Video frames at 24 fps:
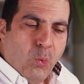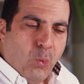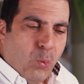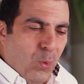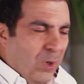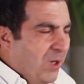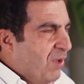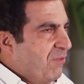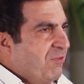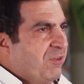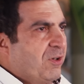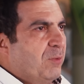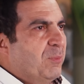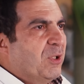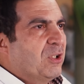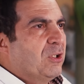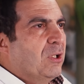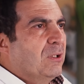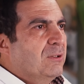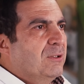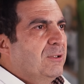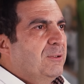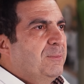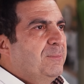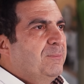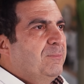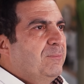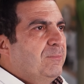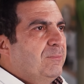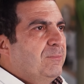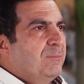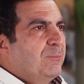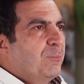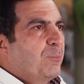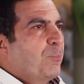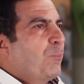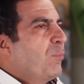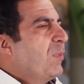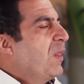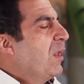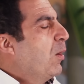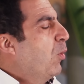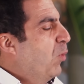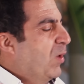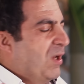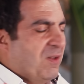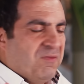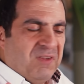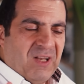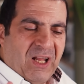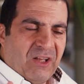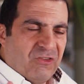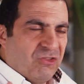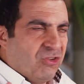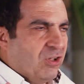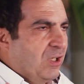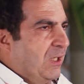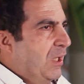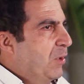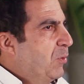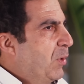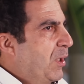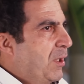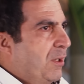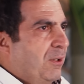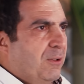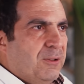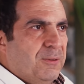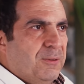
ولا في رمضان ولا في العشر الأواخر